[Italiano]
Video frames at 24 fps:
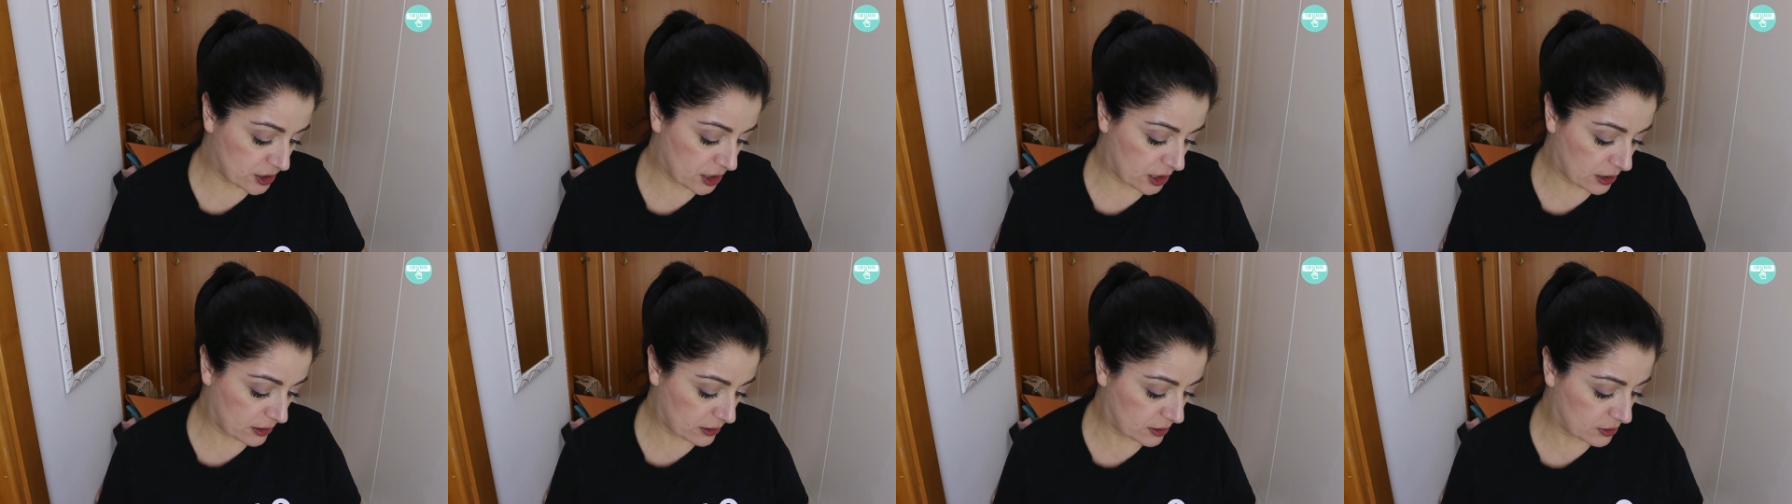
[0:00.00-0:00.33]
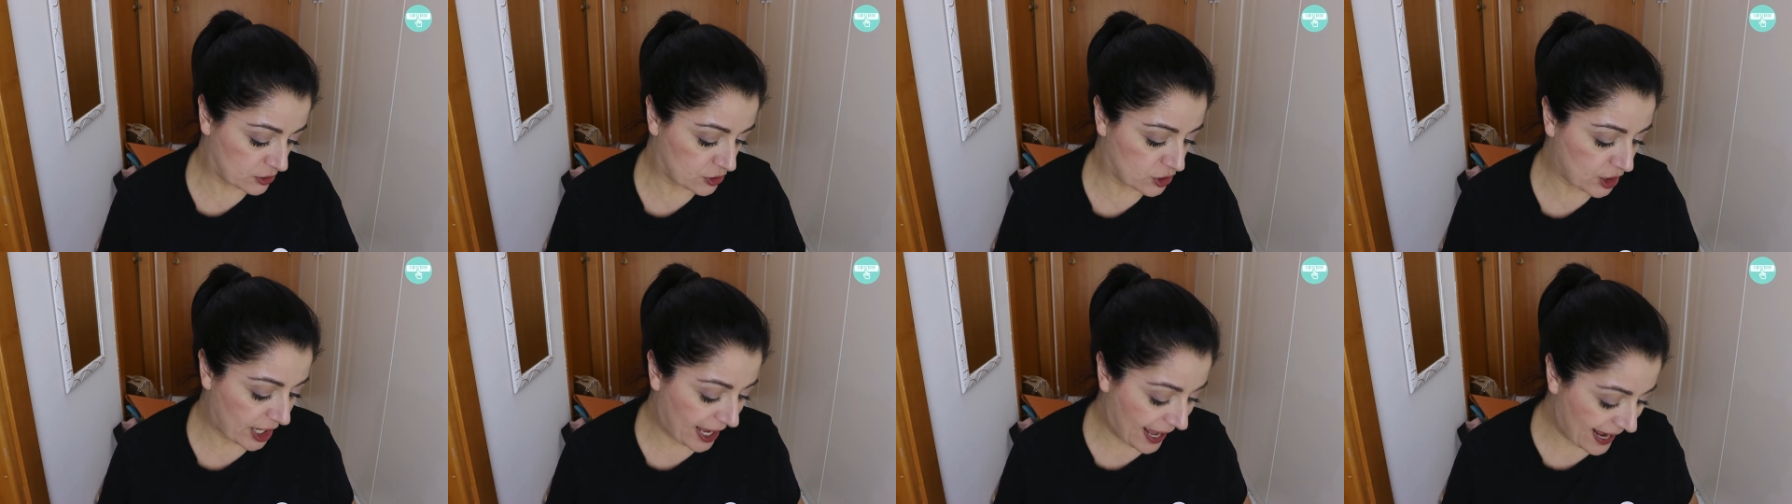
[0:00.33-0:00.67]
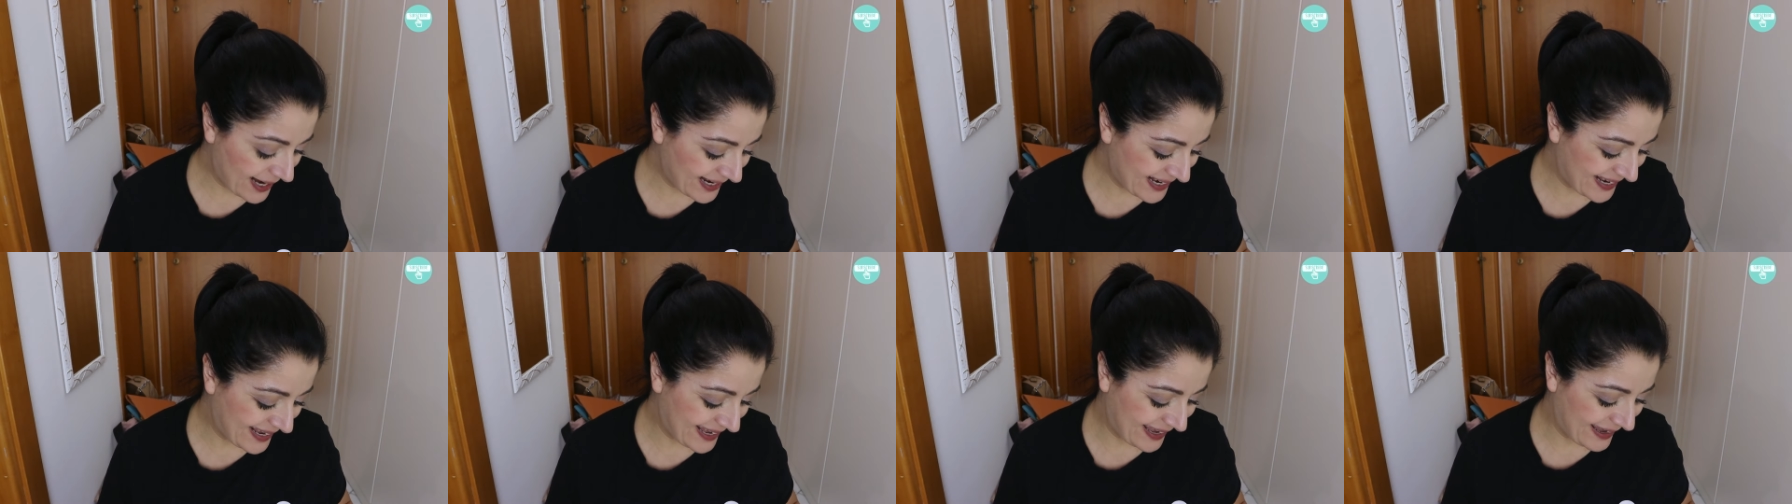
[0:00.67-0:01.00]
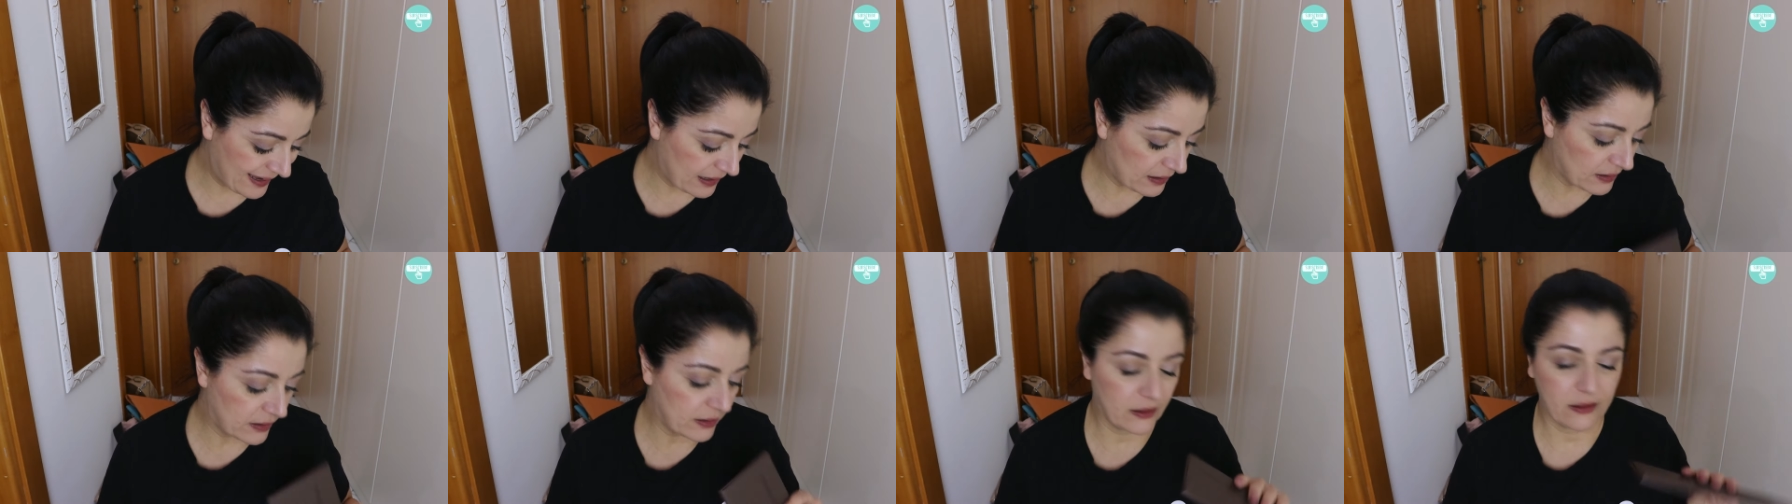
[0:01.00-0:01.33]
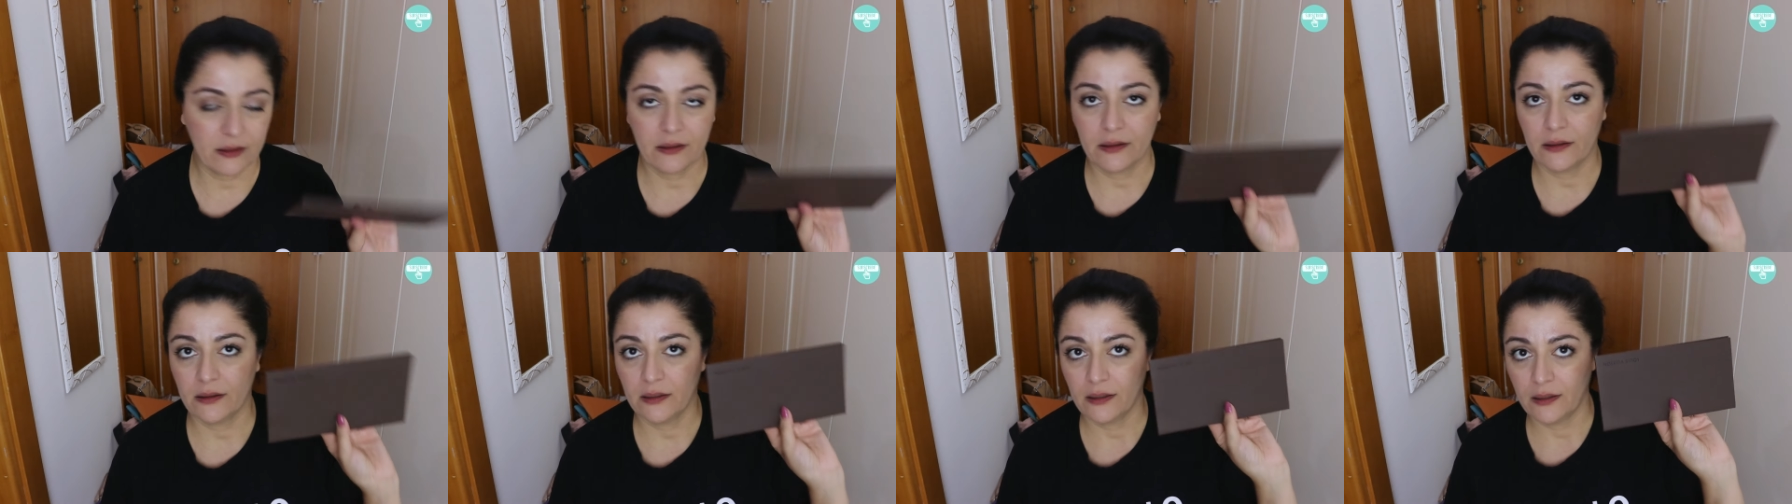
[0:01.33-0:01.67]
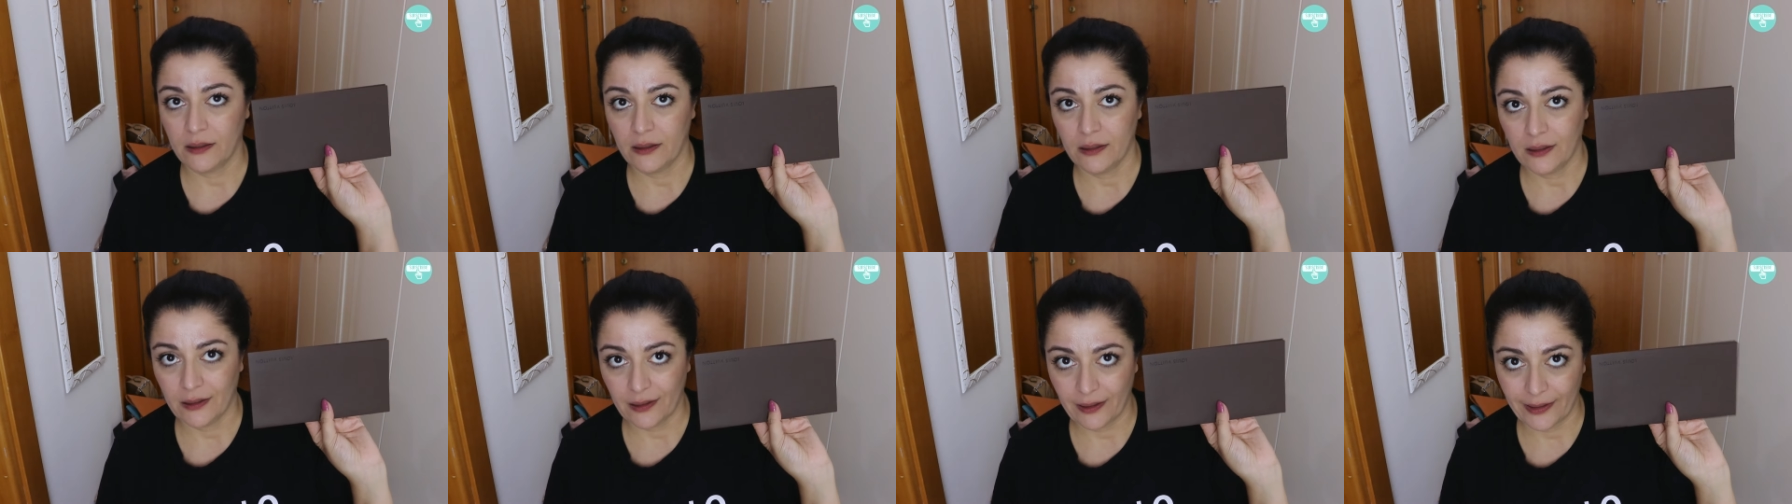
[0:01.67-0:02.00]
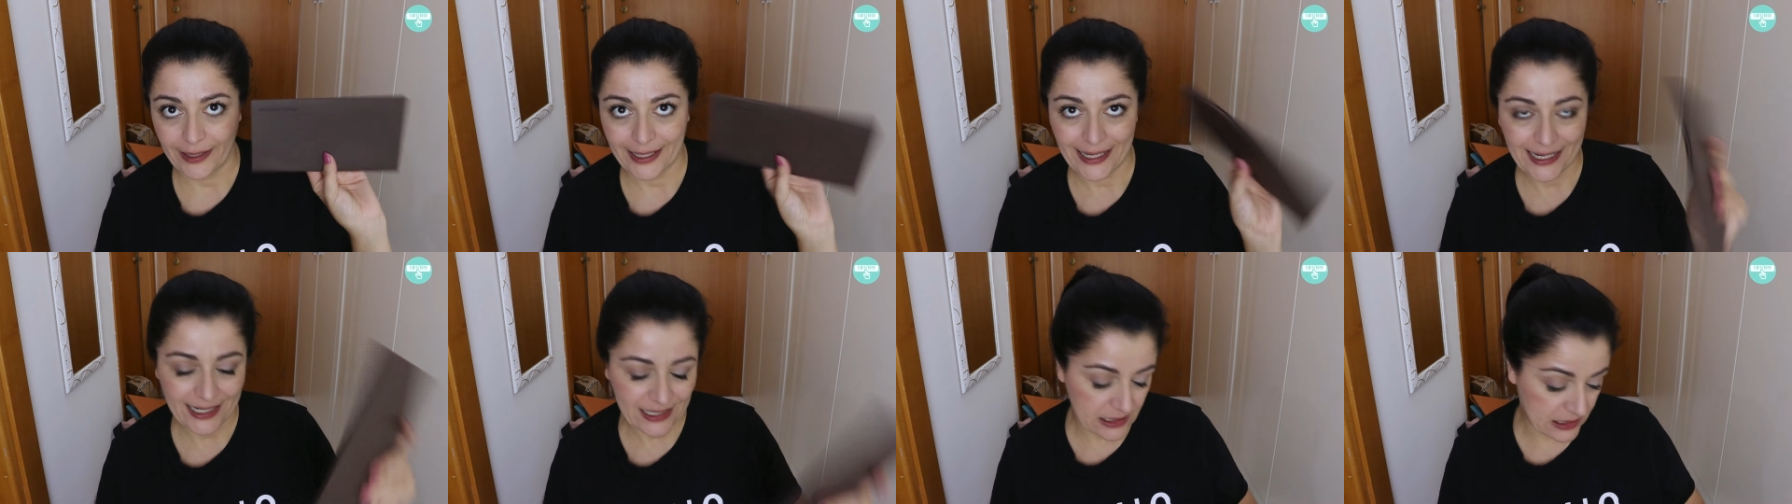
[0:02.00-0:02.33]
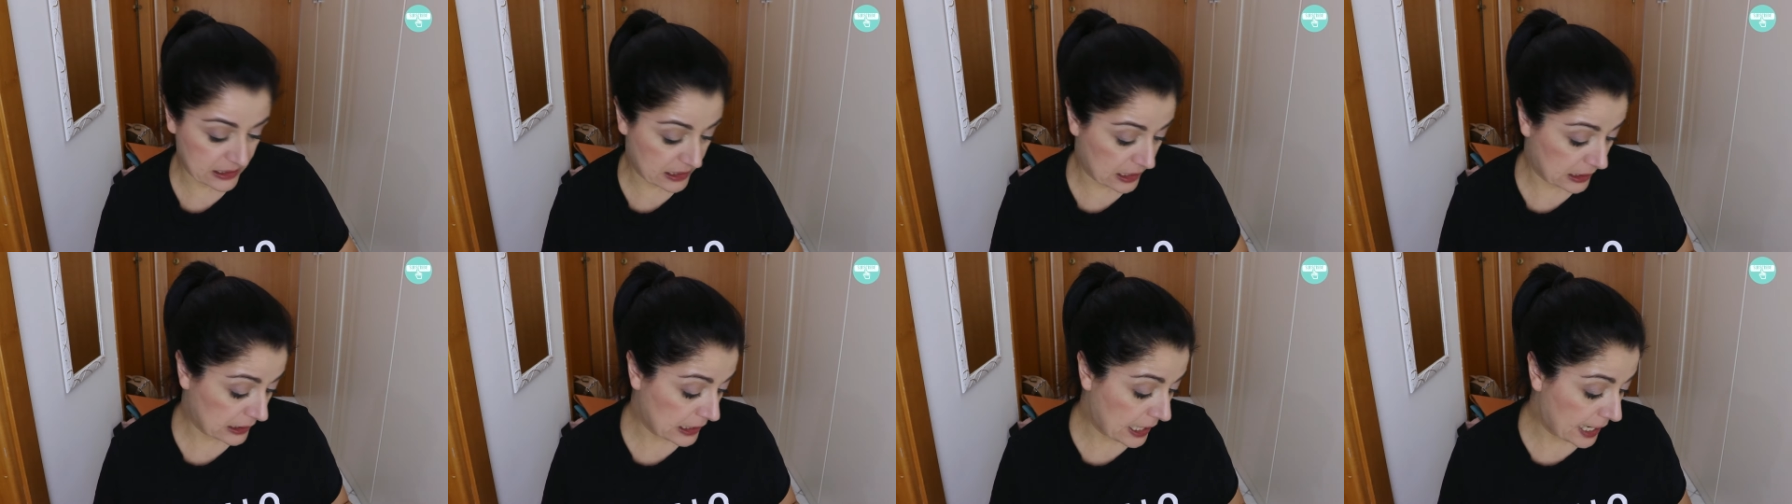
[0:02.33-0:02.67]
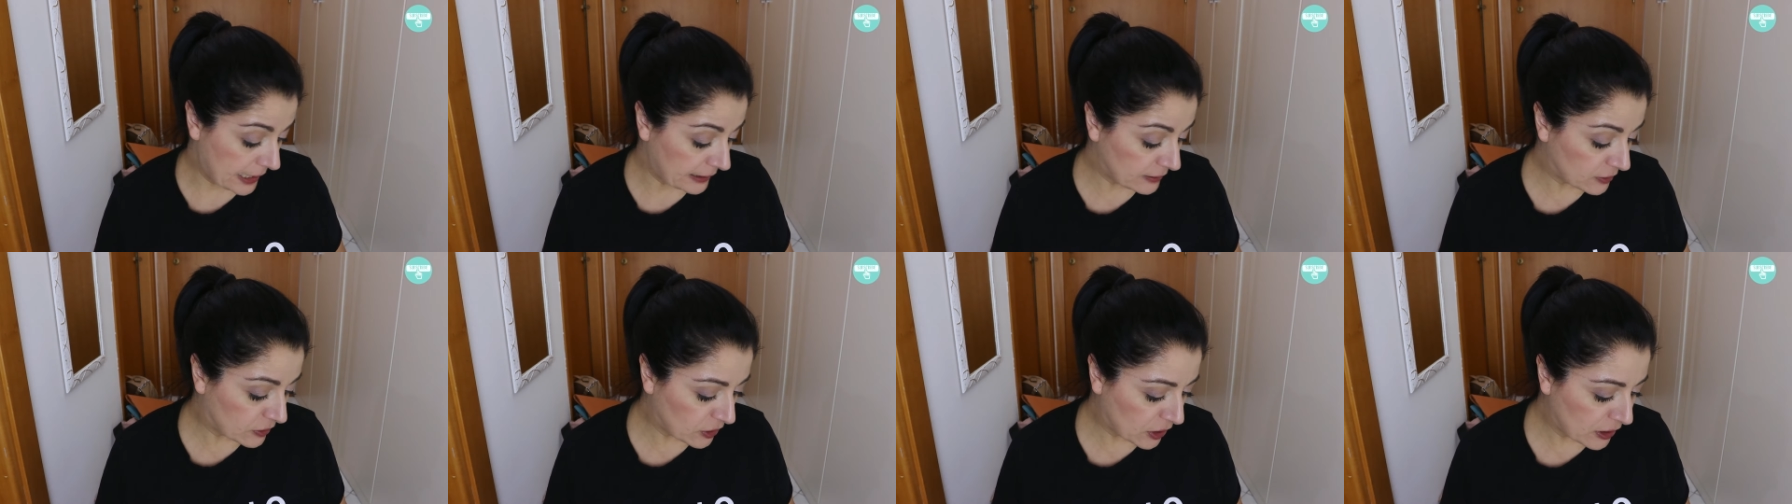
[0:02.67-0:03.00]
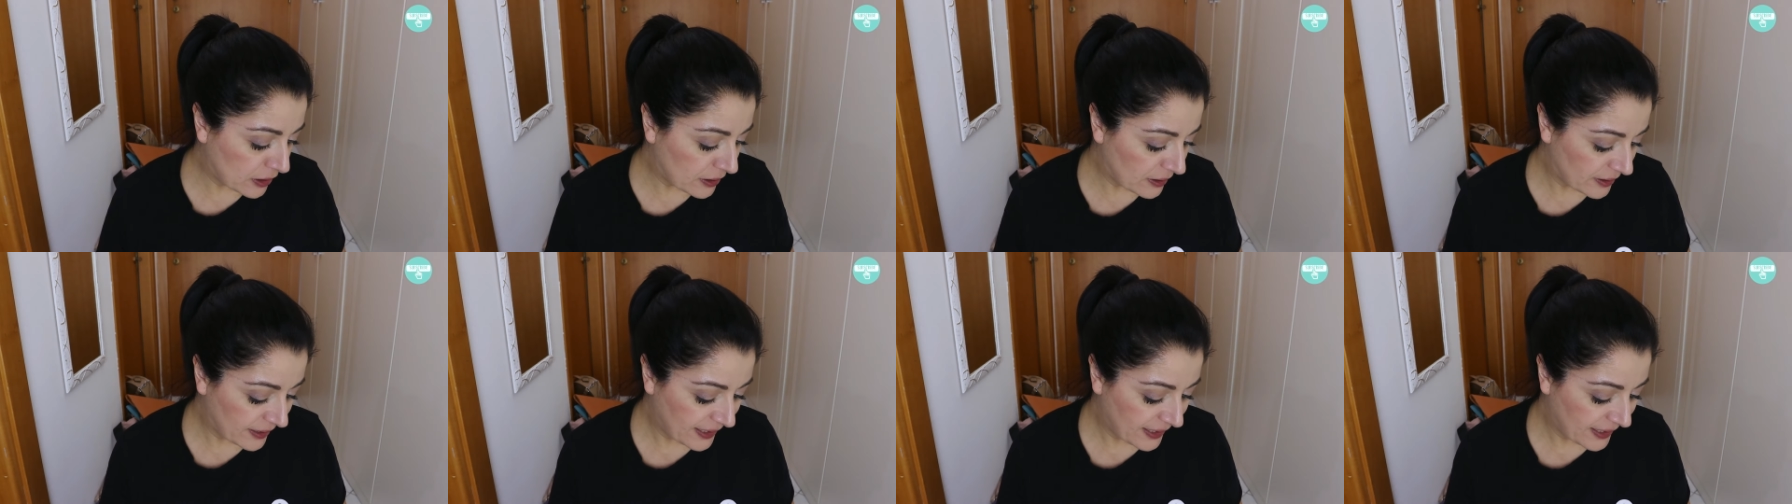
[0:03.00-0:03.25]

cioè c'è anche la garanzia dentro